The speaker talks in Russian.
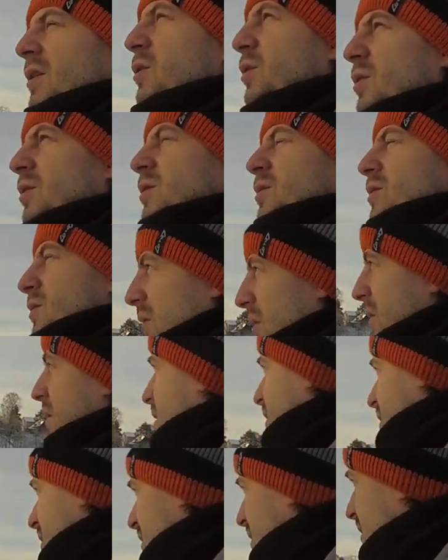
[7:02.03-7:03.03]
но
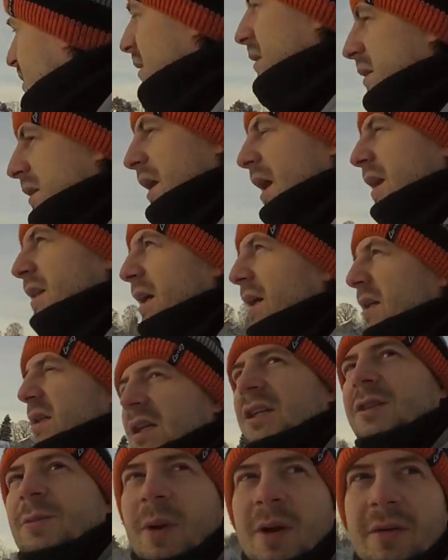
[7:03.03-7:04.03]
надо
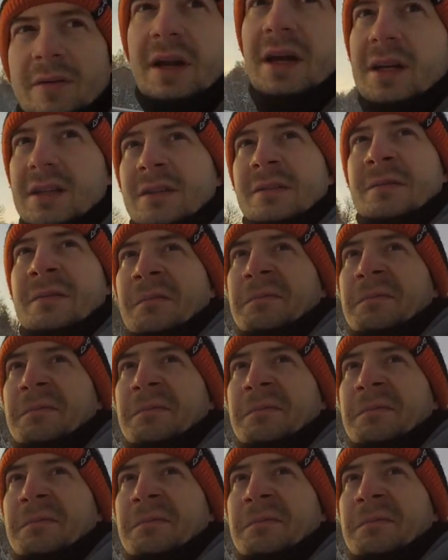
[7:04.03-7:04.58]
это исправлять.